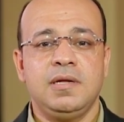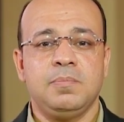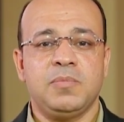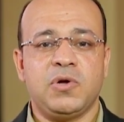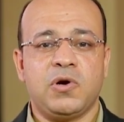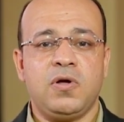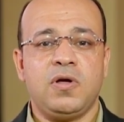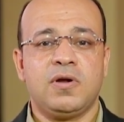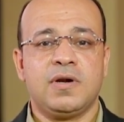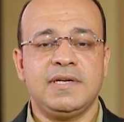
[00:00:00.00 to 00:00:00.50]

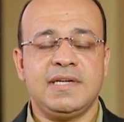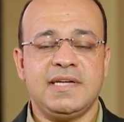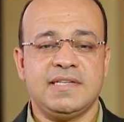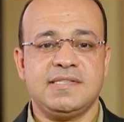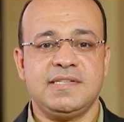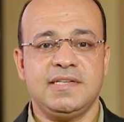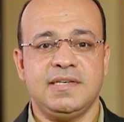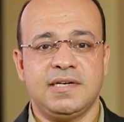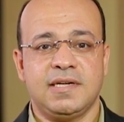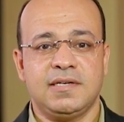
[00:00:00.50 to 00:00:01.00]
مرارا
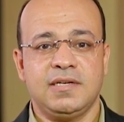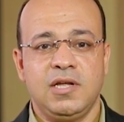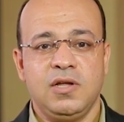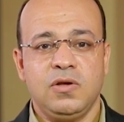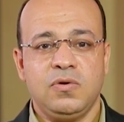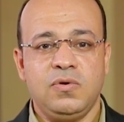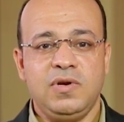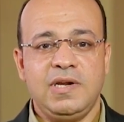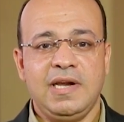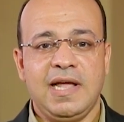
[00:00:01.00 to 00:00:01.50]
كثيرا
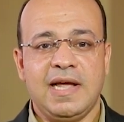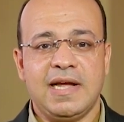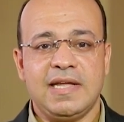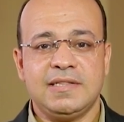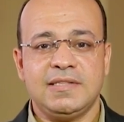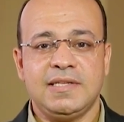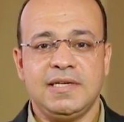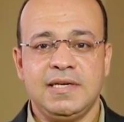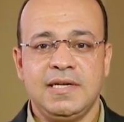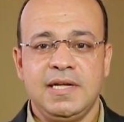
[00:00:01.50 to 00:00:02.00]
كل
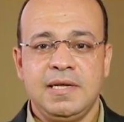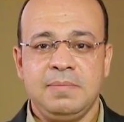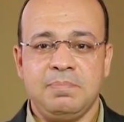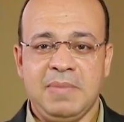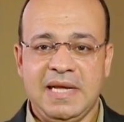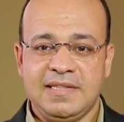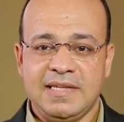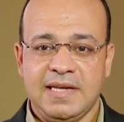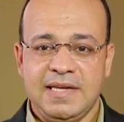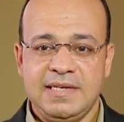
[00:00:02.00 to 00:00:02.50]
الحاجات دي
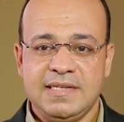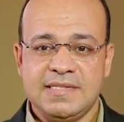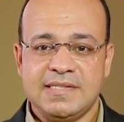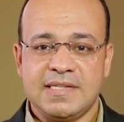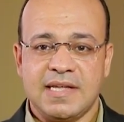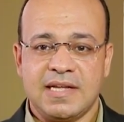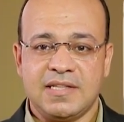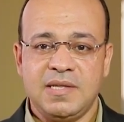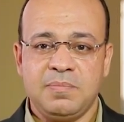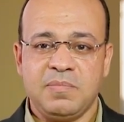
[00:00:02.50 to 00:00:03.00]
محتاجين
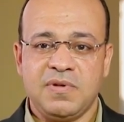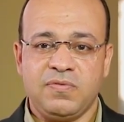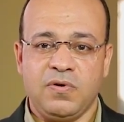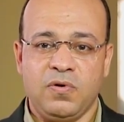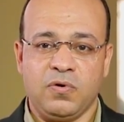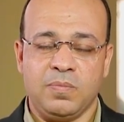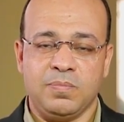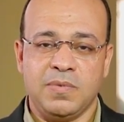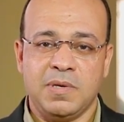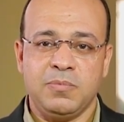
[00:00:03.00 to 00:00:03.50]
نستخدمها في
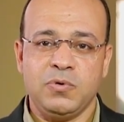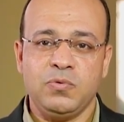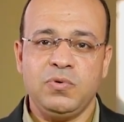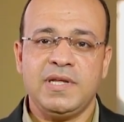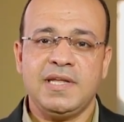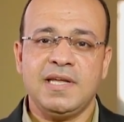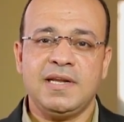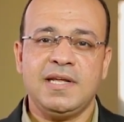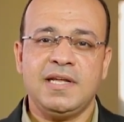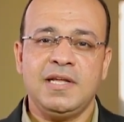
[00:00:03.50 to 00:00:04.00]
حروبنا بنقول
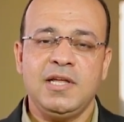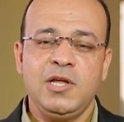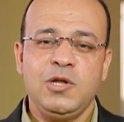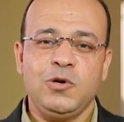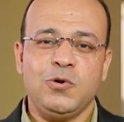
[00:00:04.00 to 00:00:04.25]
كده